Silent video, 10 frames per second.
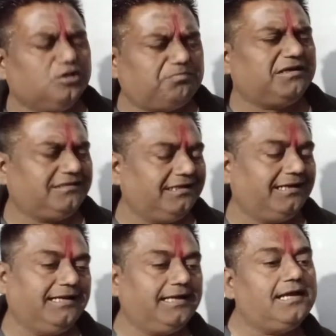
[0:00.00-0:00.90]
तो पढ़ते
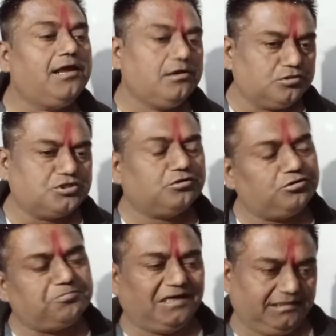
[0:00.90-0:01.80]
रहेंगे कुछ ना
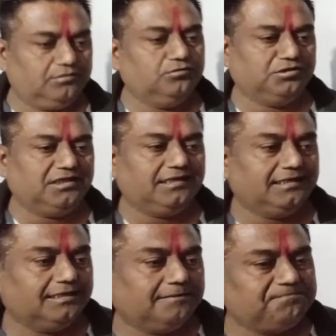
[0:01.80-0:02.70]
कुछ फ़ायदा ही होता
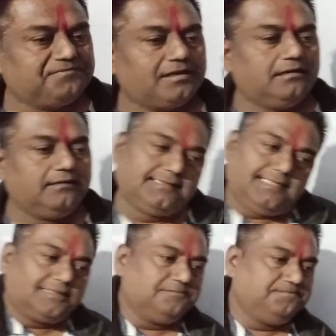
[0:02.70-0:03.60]
रहेगा
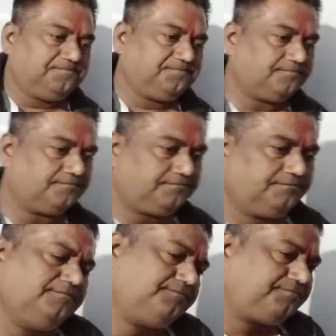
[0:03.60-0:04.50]
ठीक
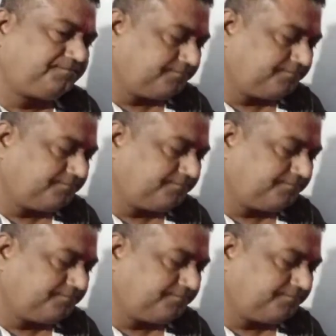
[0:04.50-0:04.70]
हम्म।